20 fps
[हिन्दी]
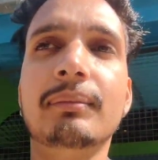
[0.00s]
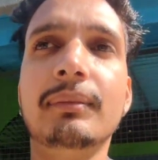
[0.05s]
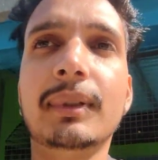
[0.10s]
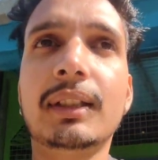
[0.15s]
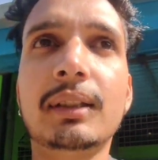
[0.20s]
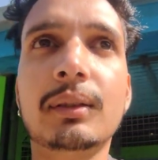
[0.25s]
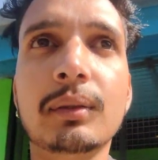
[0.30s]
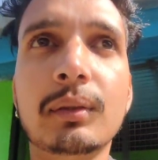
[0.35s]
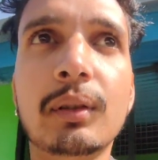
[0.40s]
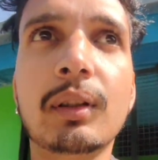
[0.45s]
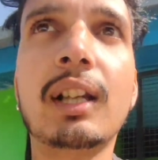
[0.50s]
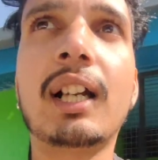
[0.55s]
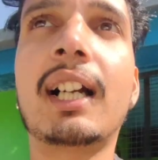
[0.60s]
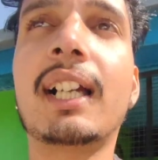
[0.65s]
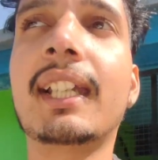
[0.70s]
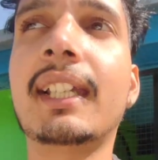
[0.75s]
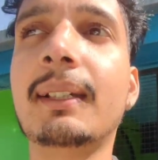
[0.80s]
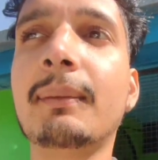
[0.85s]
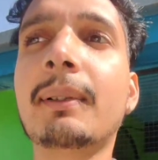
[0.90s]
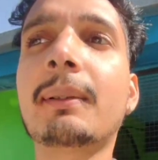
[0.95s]
मित्तू को
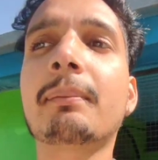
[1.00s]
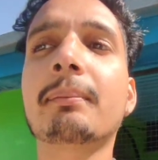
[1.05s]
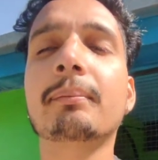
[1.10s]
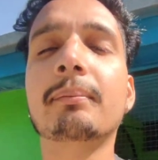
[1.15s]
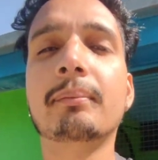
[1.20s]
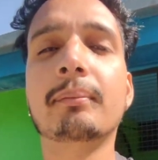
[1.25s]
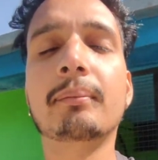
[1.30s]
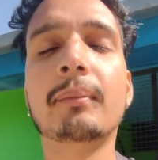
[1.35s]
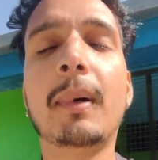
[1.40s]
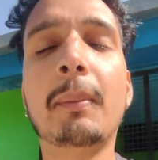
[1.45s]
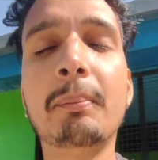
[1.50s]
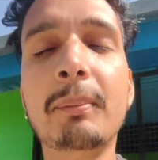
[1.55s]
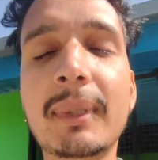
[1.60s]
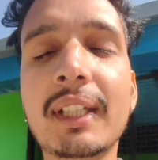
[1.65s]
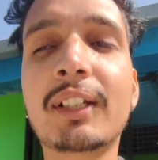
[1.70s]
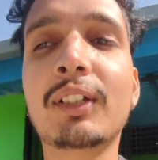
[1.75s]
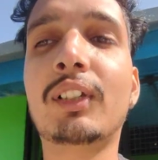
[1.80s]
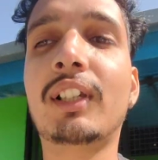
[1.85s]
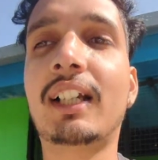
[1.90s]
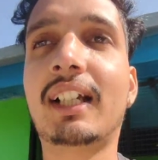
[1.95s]
लाने नहीं पर
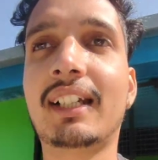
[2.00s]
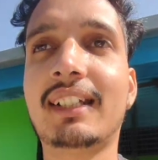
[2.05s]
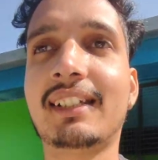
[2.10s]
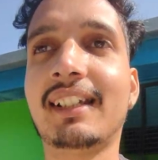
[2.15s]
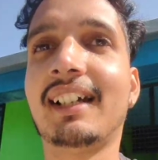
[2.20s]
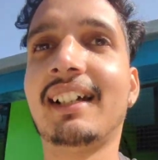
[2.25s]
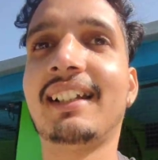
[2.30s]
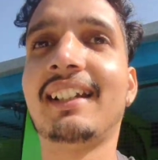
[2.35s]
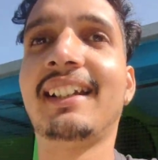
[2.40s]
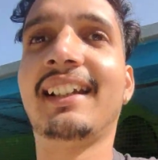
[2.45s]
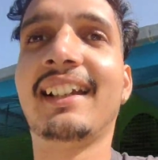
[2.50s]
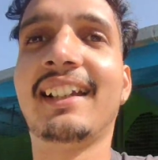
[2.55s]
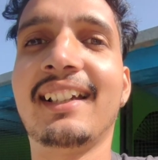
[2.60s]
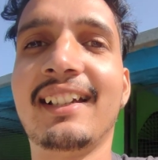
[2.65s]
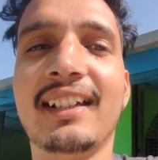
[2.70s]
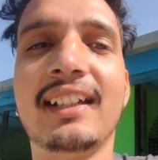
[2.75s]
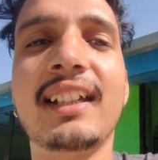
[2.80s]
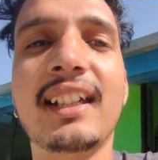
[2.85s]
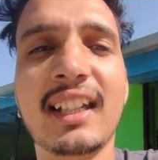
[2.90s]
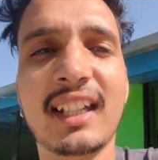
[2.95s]
मम्मी को लाने जा रहे
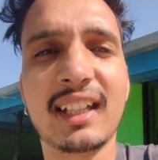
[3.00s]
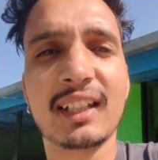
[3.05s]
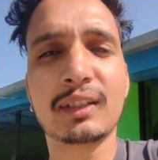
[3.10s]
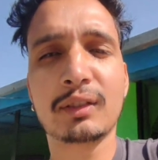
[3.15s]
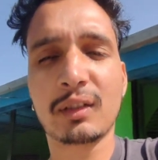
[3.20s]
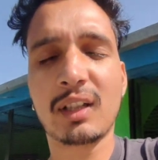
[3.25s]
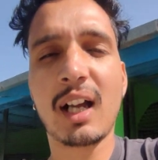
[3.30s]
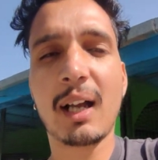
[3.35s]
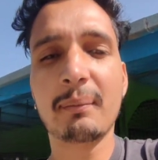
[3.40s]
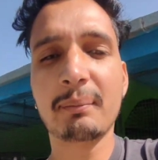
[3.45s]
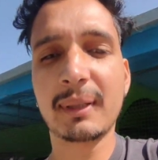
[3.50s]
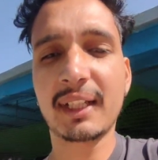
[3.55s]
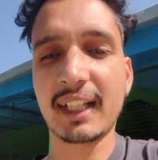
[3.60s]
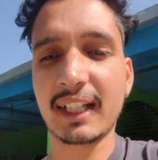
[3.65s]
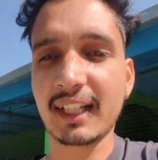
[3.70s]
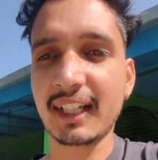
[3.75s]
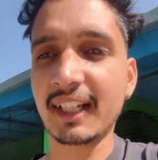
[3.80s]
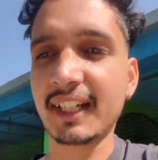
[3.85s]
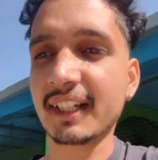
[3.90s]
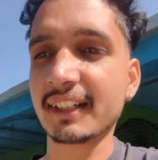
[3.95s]
हैं एक तो काम भी
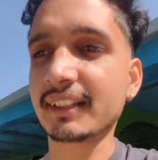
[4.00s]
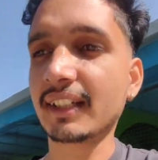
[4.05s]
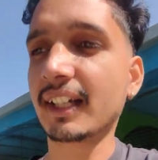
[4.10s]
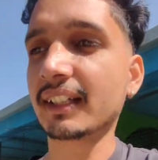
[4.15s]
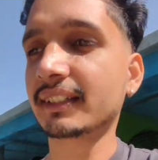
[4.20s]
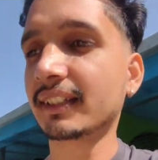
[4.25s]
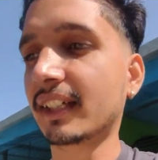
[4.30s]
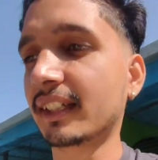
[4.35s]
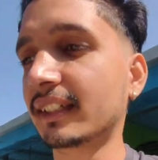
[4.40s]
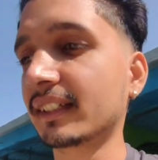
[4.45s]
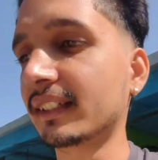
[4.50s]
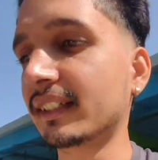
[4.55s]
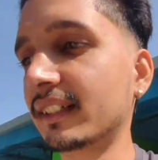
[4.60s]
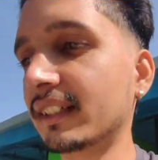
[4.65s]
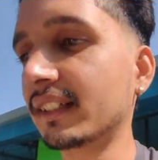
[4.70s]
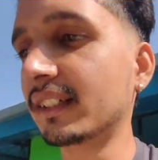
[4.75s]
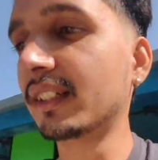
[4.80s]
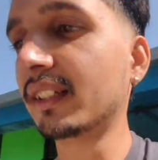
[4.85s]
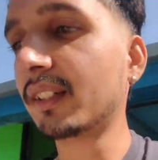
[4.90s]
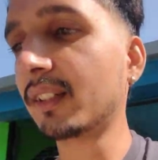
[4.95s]
कर रहे हैं ना साथ
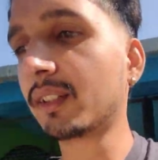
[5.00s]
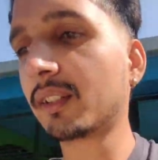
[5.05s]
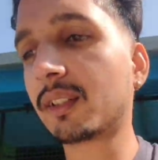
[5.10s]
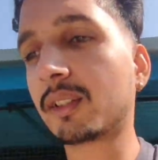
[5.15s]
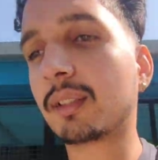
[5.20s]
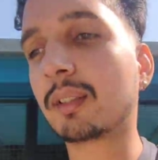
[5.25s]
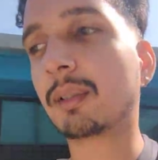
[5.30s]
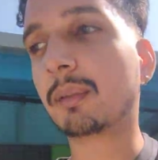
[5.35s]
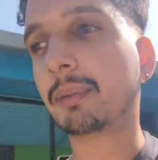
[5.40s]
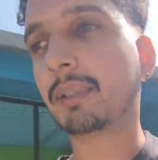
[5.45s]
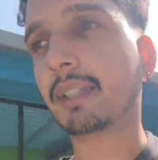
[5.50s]
साथ तो